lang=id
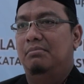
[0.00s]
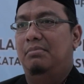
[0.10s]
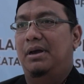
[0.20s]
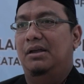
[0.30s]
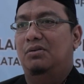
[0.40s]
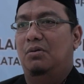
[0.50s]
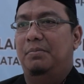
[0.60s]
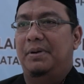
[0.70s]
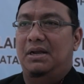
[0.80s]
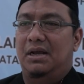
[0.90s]
baik itu
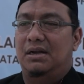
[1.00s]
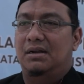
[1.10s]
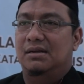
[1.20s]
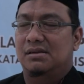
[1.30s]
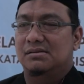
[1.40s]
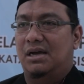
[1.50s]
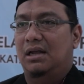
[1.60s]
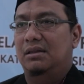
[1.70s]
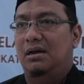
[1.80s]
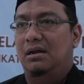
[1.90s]
OPD, Dinas
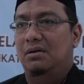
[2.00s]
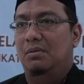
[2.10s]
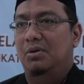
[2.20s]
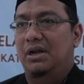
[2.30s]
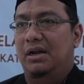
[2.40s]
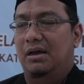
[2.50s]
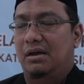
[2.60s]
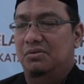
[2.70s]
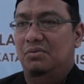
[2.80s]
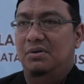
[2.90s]
Kesehatan, kemudian
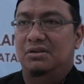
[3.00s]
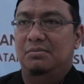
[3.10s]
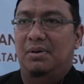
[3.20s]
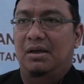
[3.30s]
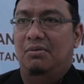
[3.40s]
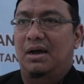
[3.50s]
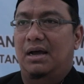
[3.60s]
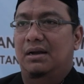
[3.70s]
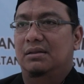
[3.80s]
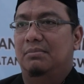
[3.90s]
RSUD sebagai
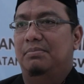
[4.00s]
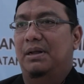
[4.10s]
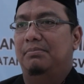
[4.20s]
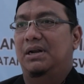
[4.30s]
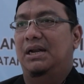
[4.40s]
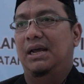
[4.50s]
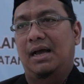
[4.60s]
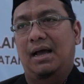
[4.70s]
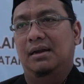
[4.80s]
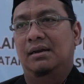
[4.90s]
wahana tempat
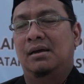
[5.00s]
pendidikan,